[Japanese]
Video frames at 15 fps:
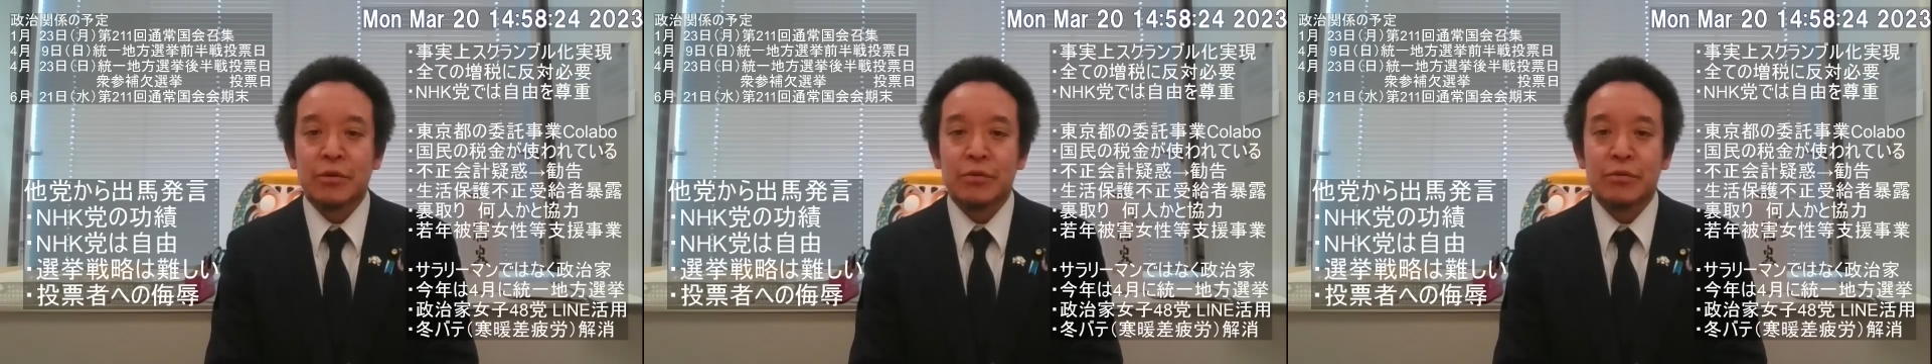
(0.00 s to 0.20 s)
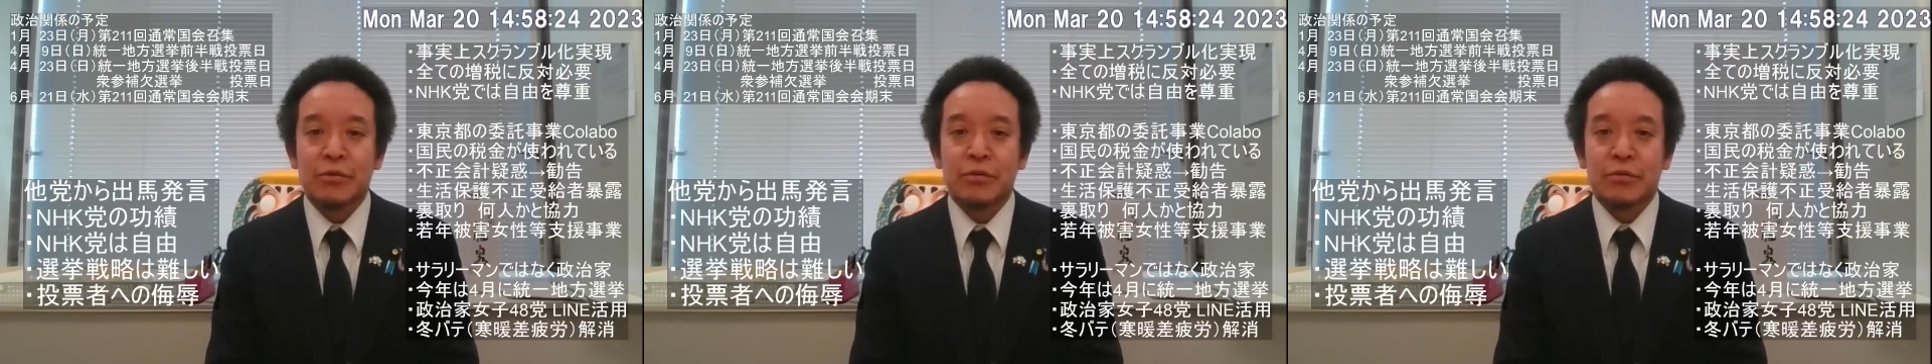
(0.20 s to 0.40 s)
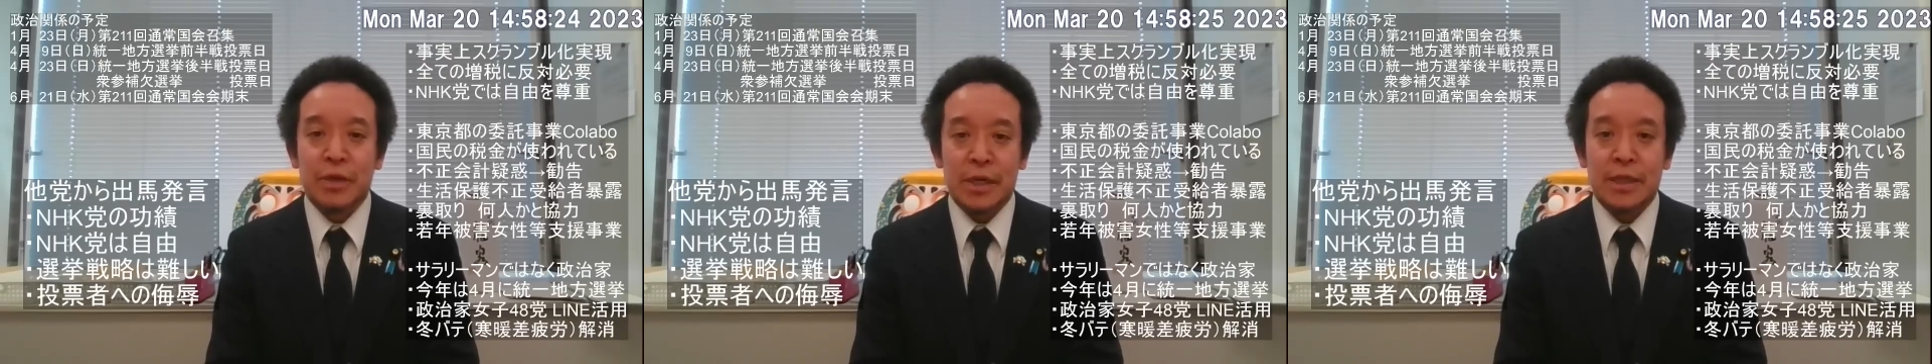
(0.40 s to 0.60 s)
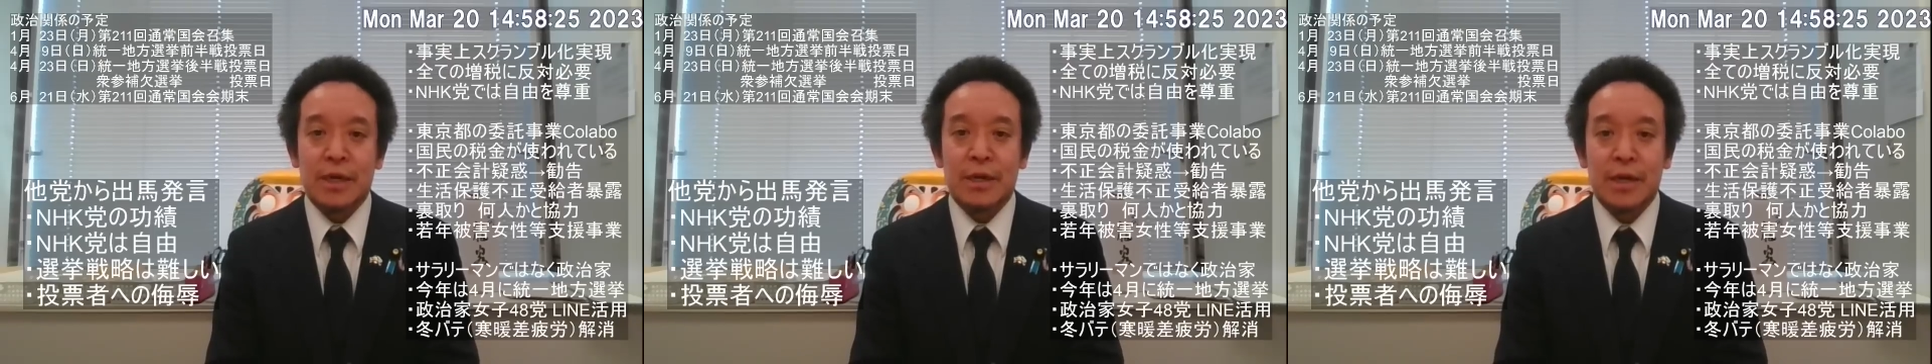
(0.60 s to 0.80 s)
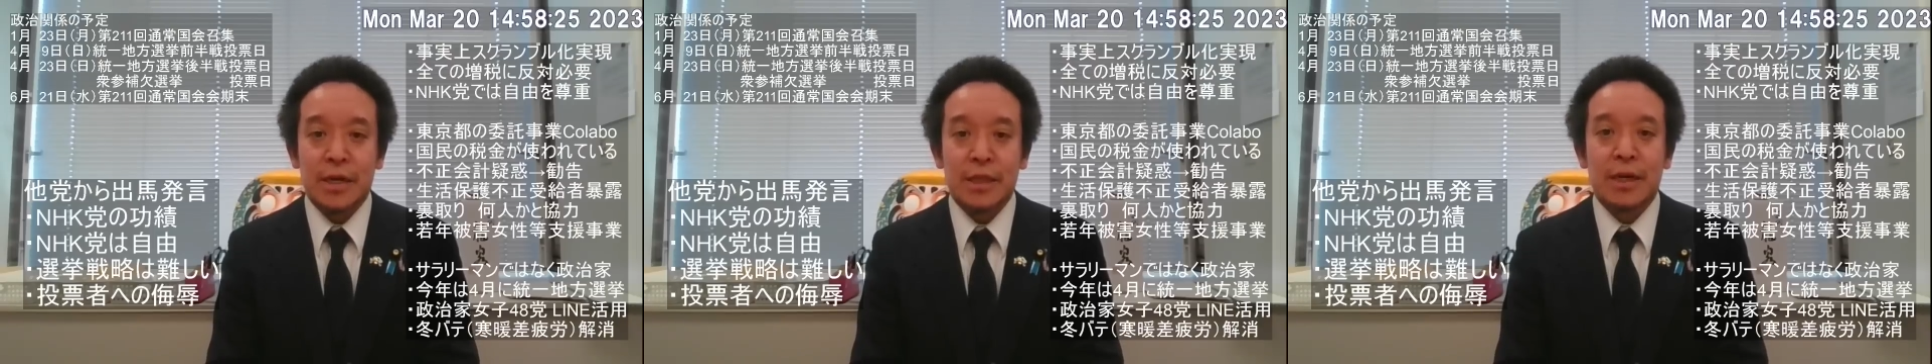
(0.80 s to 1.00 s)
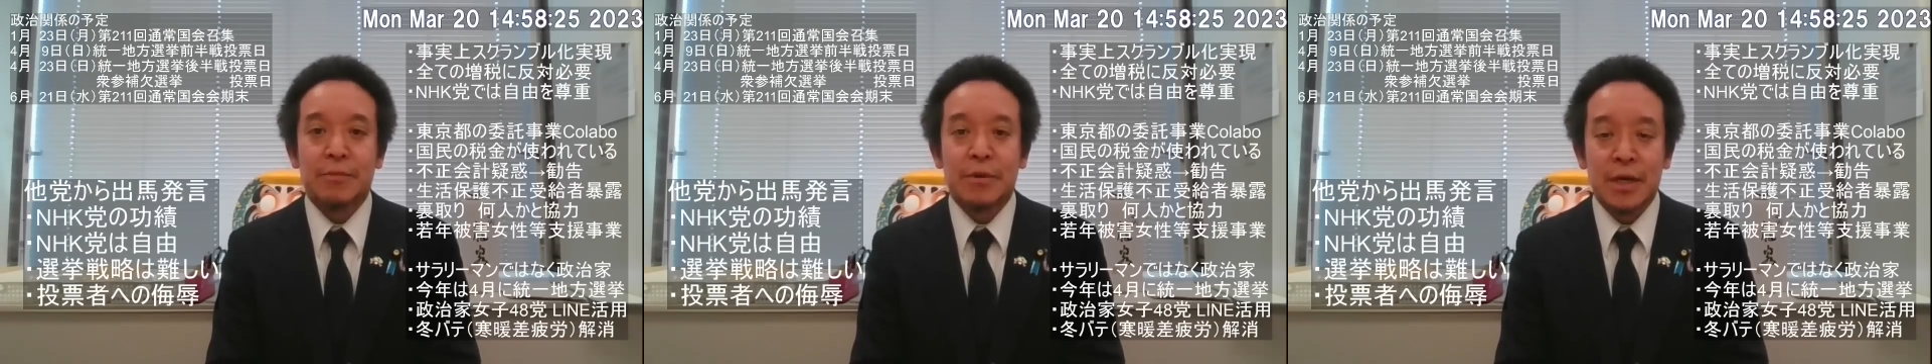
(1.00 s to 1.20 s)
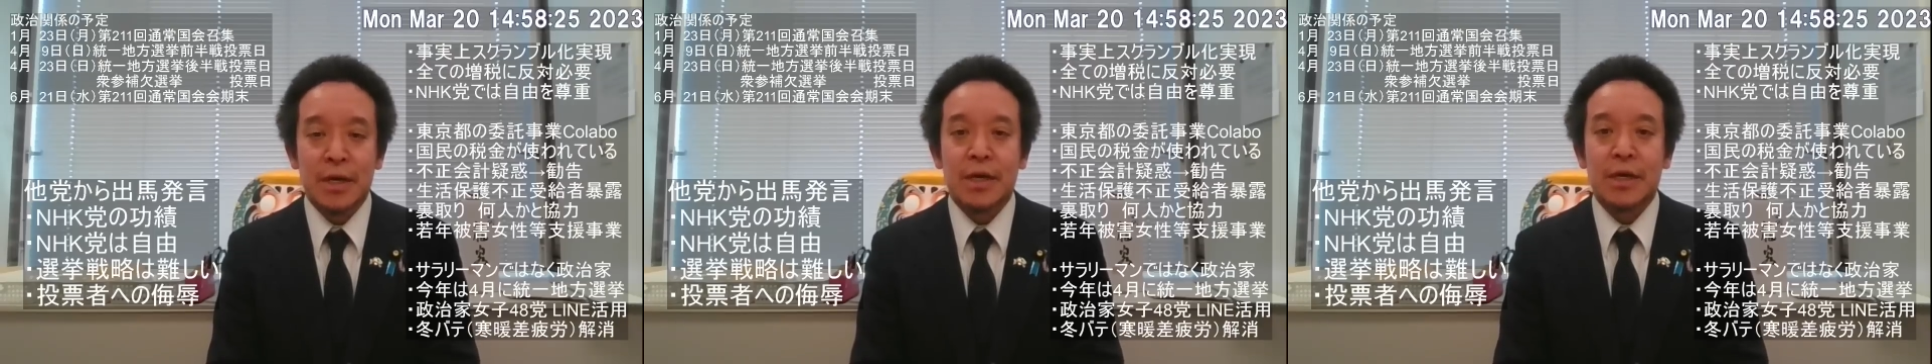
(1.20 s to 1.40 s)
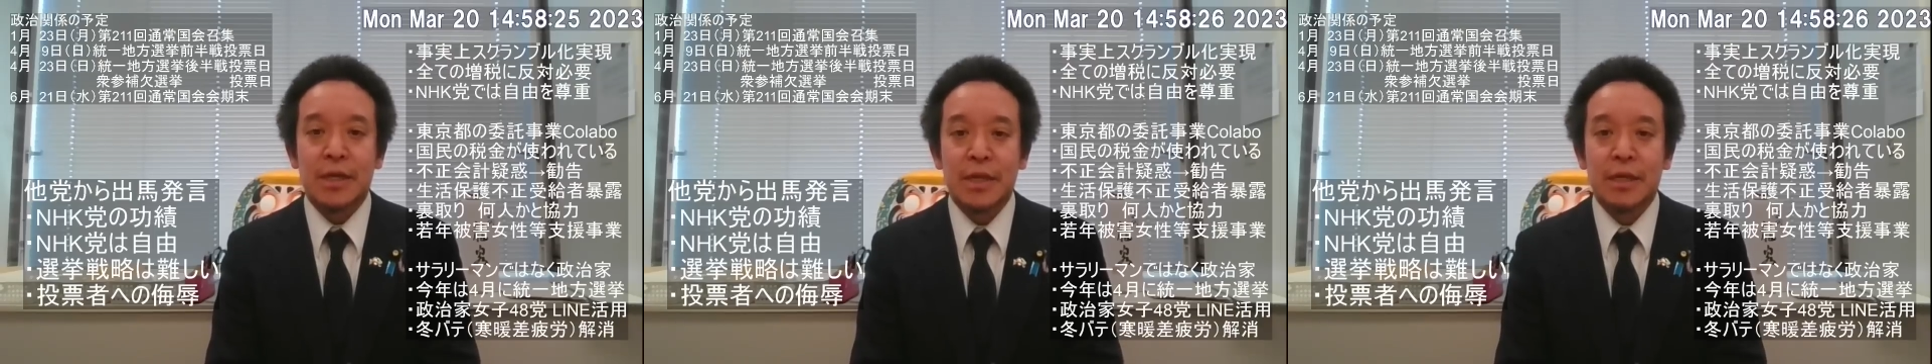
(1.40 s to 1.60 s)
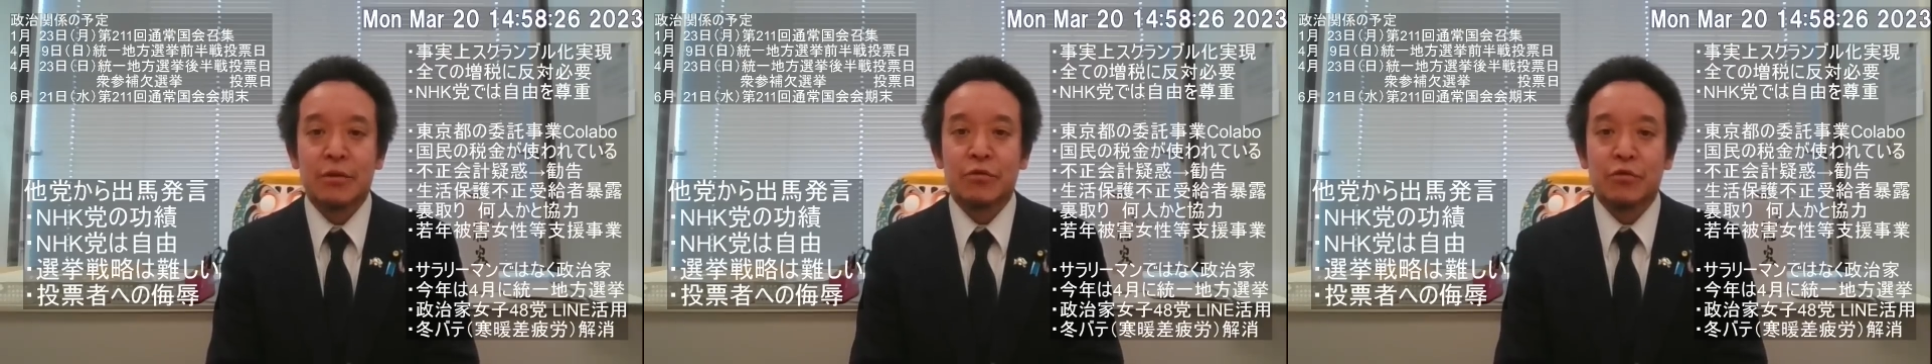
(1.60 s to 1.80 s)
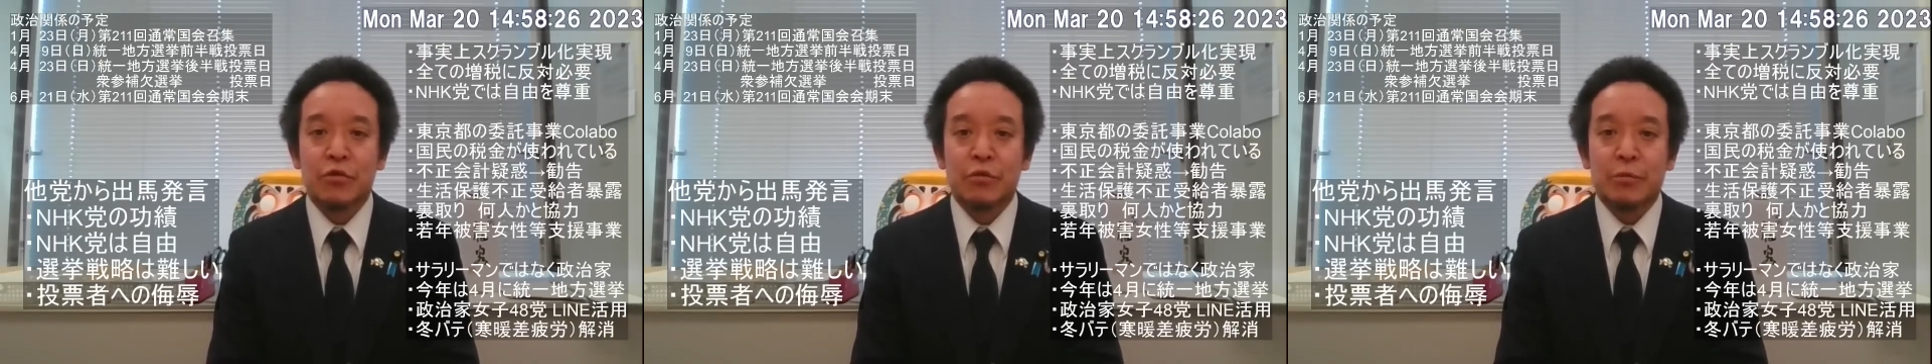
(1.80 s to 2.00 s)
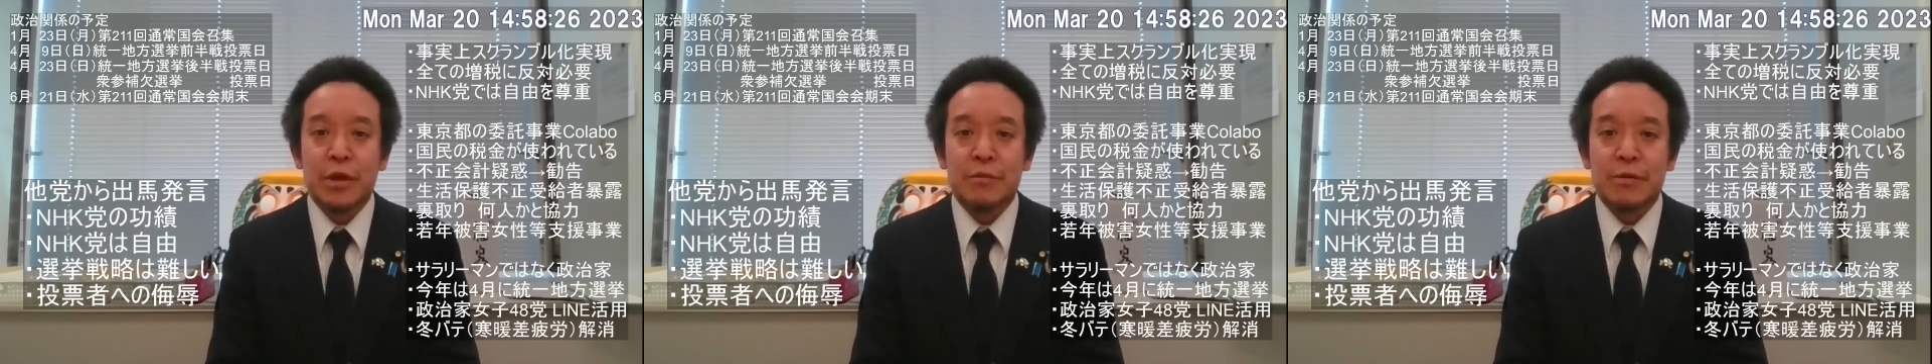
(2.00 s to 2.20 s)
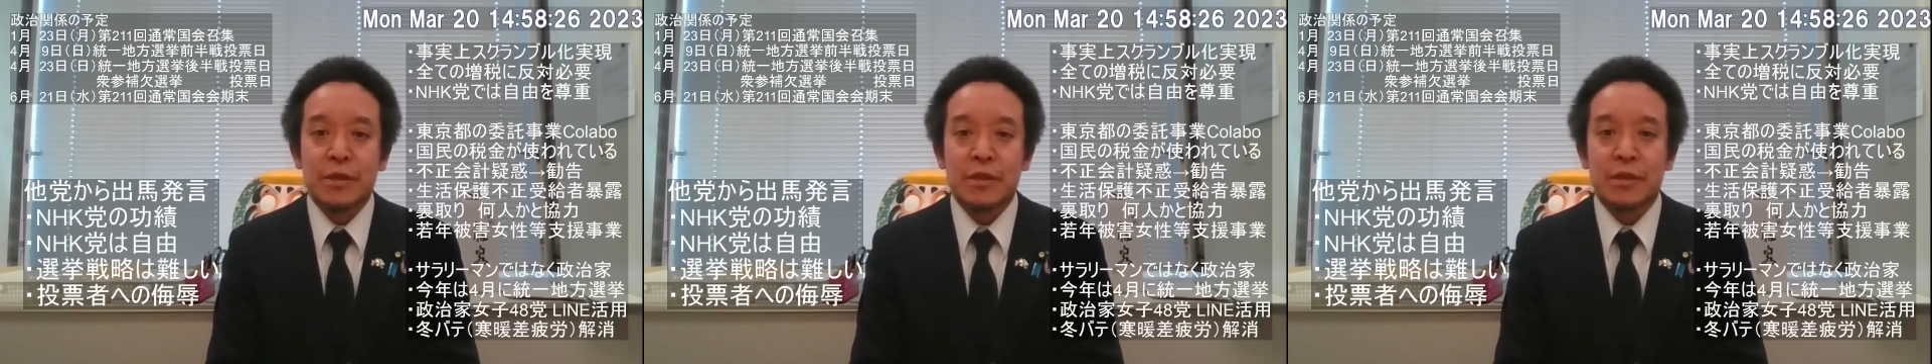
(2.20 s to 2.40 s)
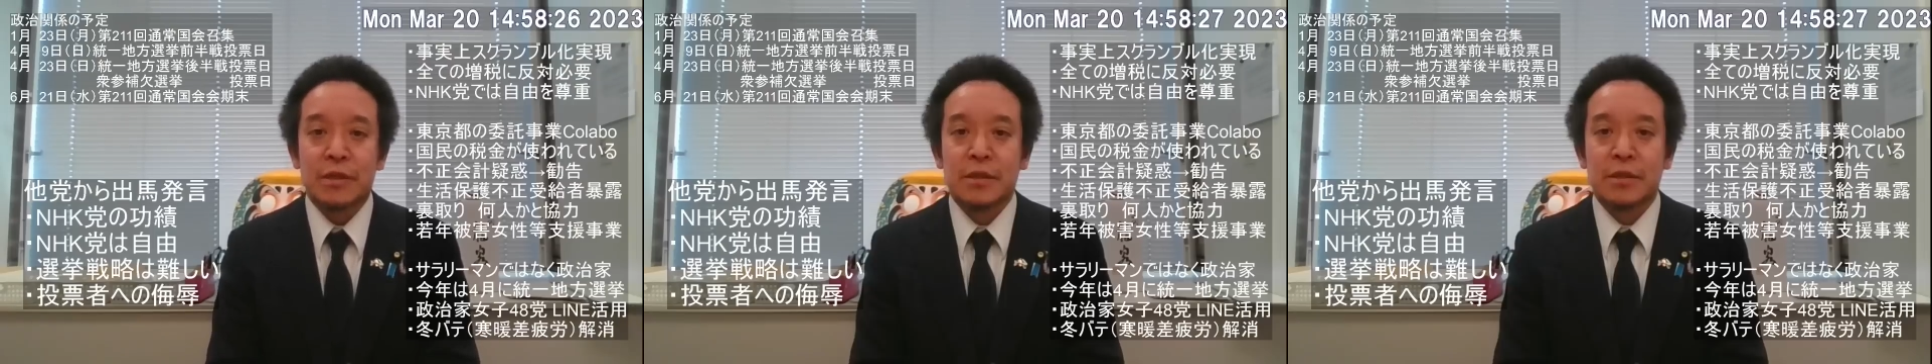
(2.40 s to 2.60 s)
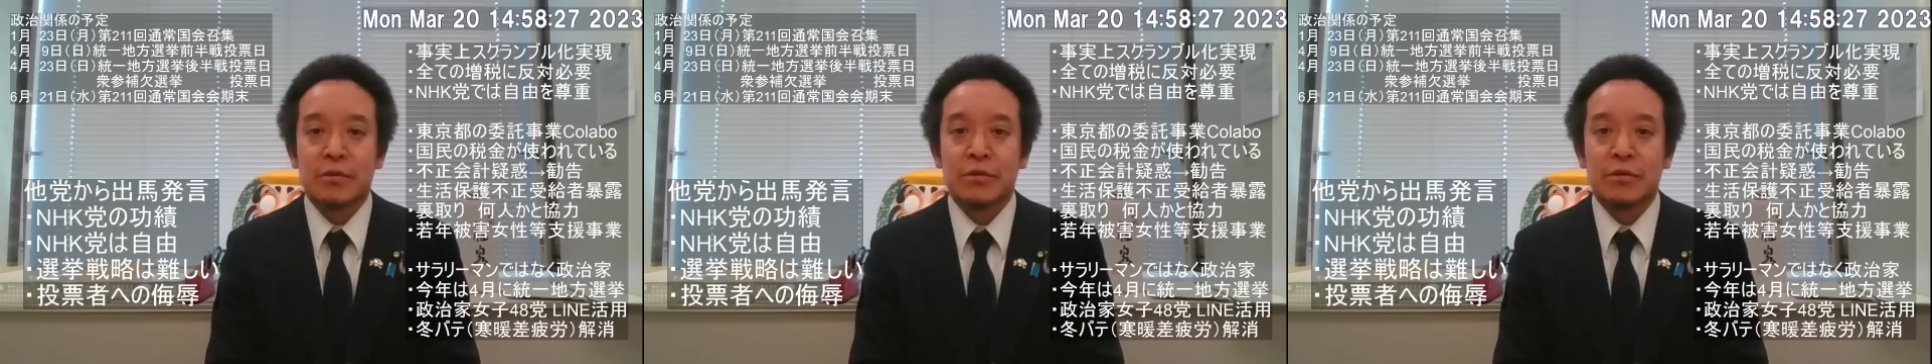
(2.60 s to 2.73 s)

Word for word: いう方々ばかりだと思います。